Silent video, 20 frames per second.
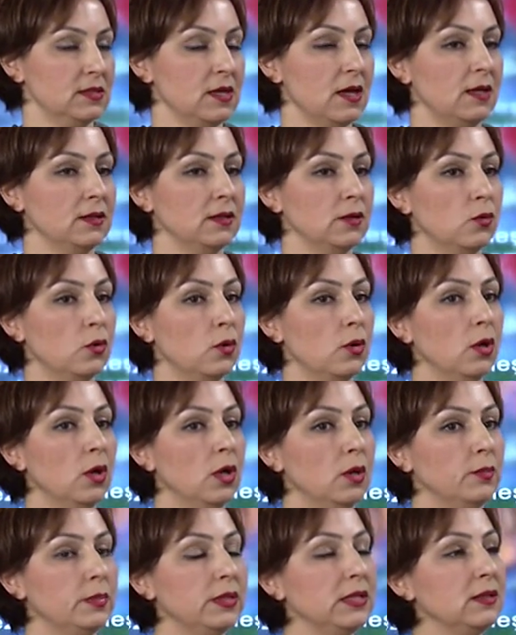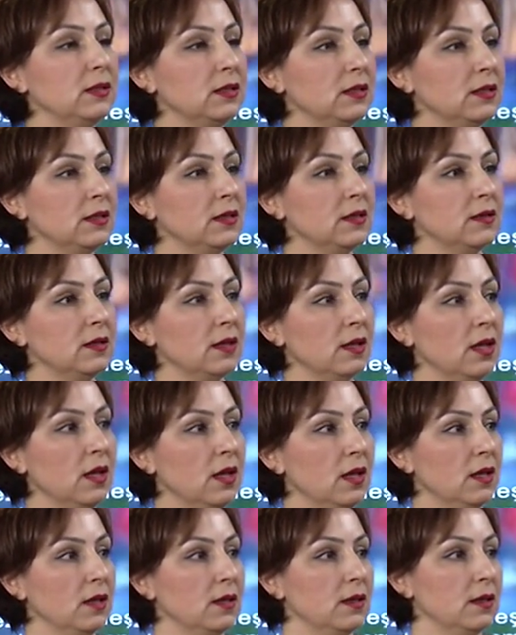yani o bilgileri
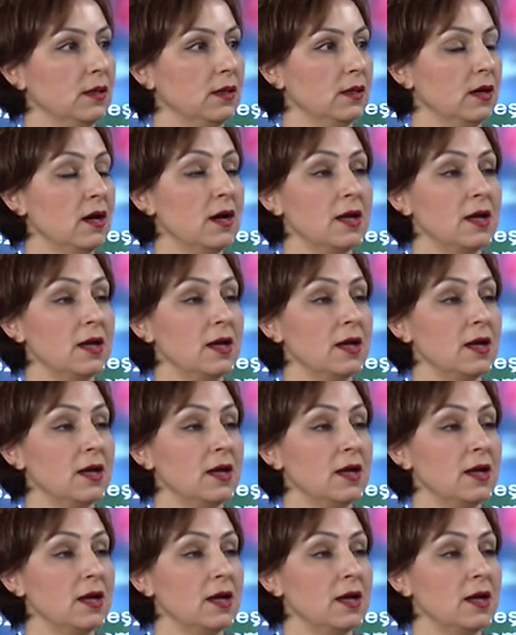e,